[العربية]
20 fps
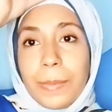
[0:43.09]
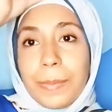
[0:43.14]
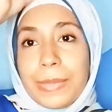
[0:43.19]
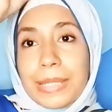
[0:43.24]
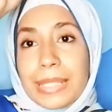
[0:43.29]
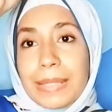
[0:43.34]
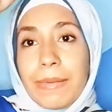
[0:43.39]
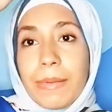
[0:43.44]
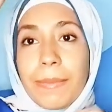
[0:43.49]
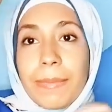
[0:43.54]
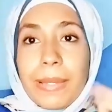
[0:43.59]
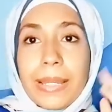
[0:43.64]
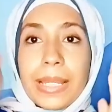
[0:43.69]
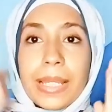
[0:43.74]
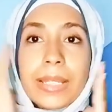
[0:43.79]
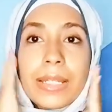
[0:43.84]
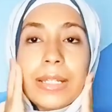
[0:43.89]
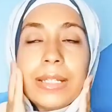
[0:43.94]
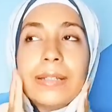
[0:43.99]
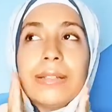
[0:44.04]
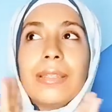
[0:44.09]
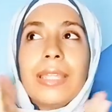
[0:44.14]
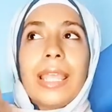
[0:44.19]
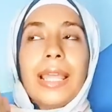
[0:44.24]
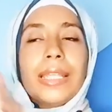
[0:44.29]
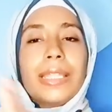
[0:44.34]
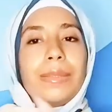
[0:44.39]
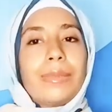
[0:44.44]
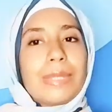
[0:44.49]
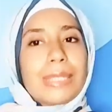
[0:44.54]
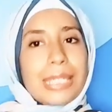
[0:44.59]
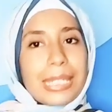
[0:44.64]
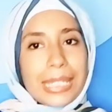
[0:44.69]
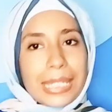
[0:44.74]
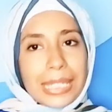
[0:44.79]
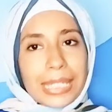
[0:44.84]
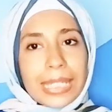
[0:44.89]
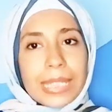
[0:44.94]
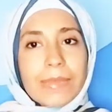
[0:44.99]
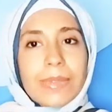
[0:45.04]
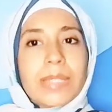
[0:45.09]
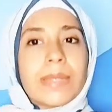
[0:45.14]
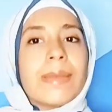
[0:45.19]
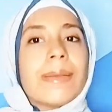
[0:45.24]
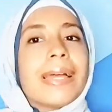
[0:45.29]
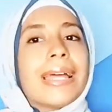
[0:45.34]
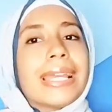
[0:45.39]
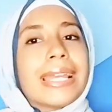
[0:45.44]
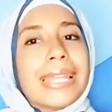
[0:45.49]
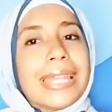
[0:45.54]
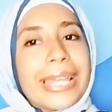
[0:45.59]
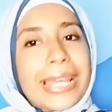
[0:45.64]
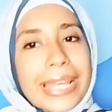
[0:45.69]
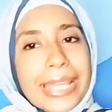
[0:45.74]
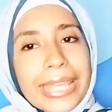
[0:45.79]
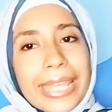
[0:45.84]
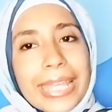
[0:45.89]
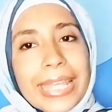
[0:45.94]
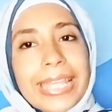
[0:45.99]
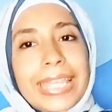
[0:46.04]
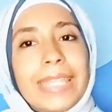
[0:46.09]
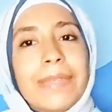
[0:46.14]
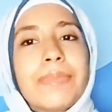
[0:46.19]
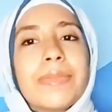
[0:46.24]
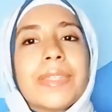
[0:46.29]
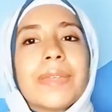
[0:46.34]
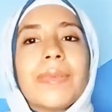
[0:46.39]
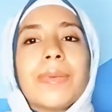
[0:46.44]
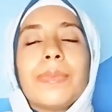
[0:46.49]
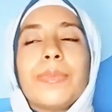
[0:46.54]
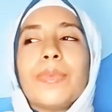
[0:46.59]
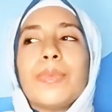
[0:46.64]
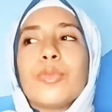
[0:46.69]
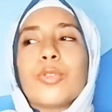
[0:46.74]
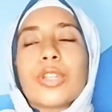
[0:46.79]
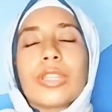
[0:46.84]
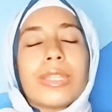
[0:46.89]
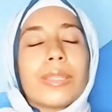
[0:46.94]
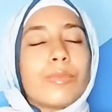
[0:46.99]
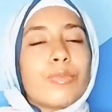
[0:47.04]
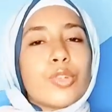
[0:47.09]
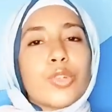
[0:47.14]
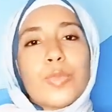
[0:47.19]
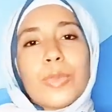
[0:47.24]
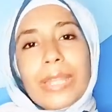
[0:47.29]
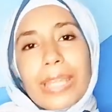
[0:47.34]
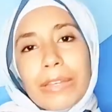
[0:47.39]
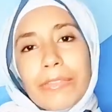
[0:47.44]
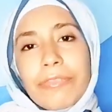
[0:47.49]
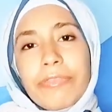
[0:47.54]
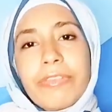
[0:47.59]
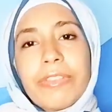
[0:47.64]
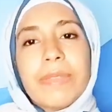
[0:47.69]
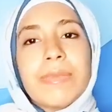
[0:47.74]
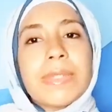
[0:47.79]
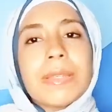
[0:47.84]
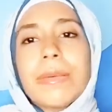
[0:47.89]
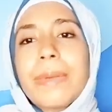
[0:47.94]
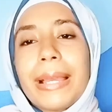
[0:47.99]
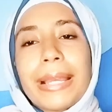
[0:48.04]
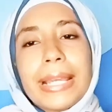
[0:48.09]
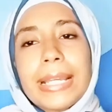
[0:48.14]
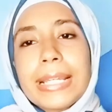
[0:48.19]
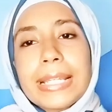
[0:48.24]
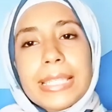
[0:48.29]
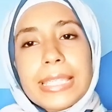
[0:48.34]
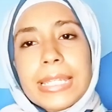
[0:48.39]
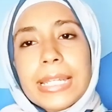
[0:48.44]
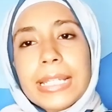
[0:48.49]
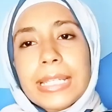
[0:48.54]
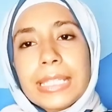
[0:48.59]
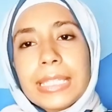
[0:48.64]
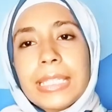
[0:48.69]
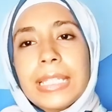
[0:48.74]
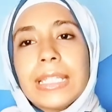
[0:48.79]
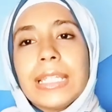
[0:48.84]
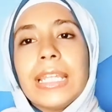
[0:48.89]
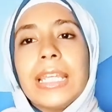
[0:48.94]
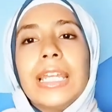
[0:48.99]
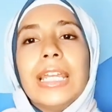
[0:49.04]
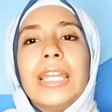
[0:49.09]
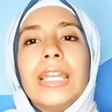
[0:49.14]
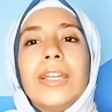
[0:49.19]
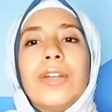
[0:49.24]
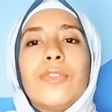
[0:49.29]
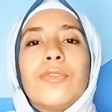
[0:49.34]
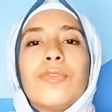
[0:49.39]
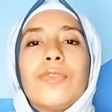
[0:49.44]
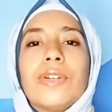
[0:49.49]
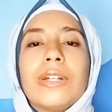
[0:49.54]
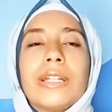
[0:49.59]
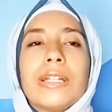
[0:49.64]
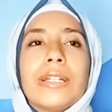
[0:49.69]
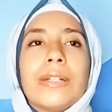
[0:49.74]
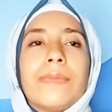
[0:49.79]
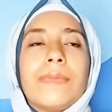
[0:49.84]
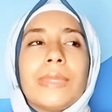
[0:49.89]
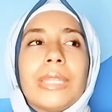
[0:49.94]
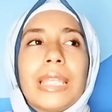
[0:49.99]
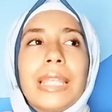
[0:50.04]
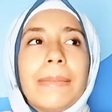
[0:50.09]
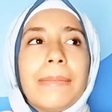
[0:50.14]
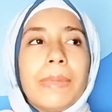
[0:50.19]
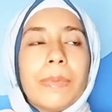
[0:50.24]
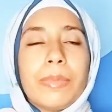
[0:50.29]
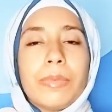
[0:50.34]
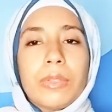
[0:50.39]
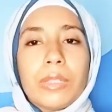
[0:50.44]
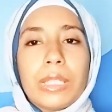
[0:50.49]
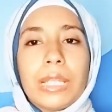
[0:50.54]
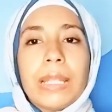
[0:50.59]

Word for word: بسبب بقى يعني ميزانيه بسبب اكل غالي بسبب مرتب مش مكفي بسبب حاجات كتيره جدا فده لما بي...